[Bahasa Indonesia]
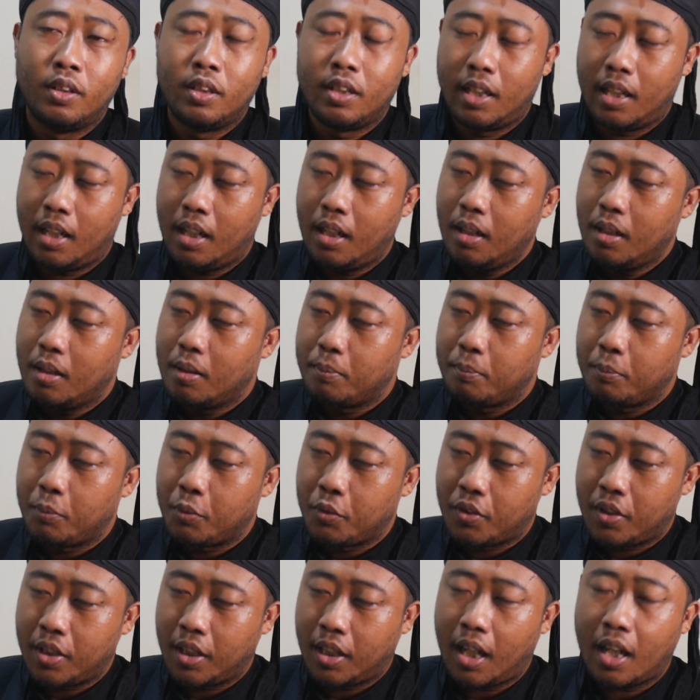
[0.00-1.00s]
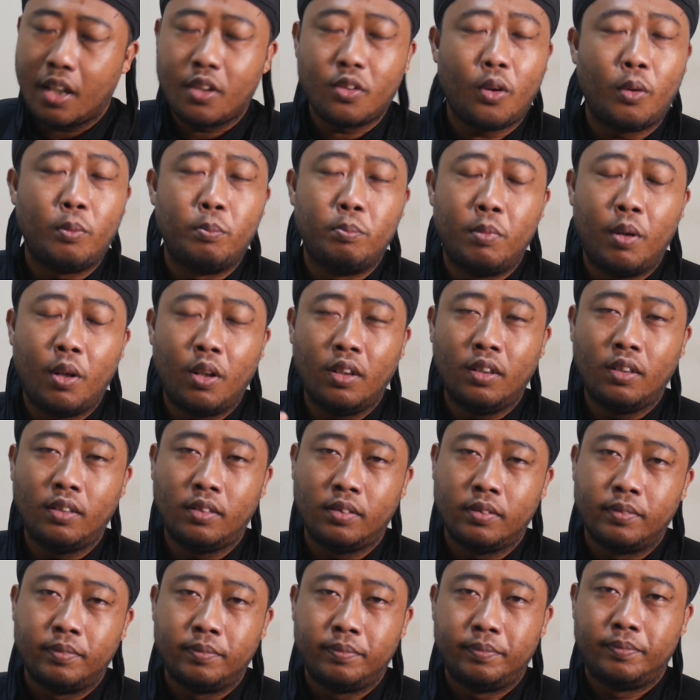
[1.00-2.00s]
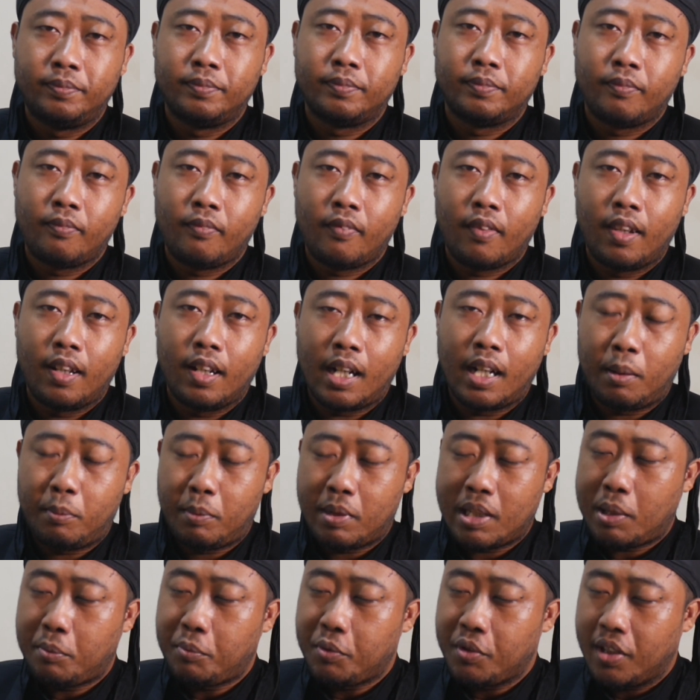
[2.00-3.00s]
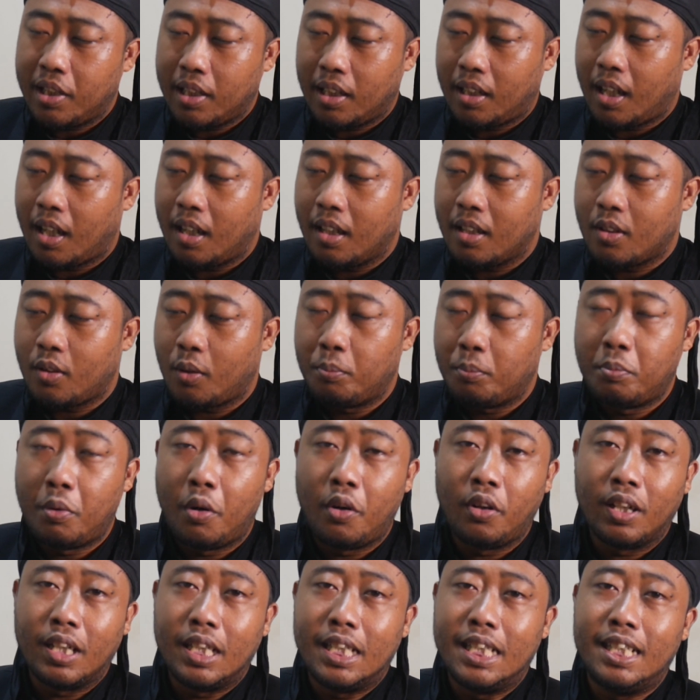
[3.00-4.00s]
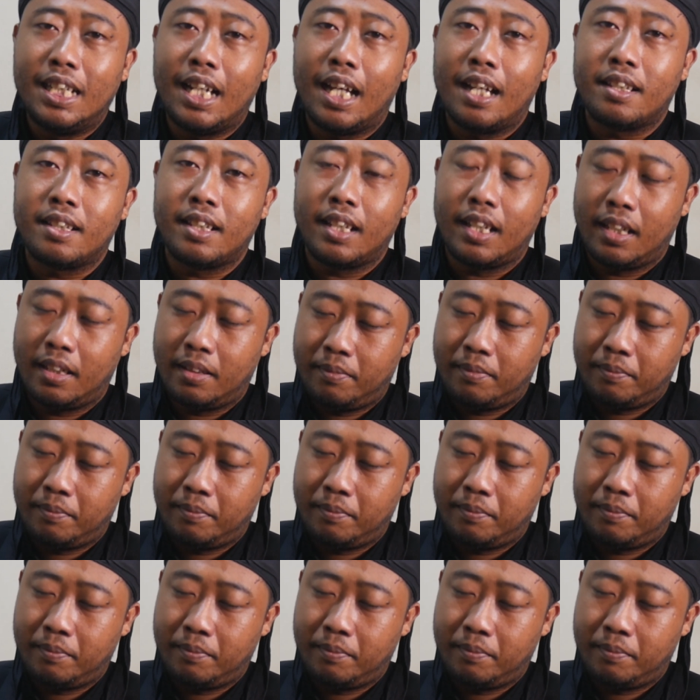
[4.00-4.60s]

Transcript: ya, mustika Combong, namanya mustika Combong dinaseh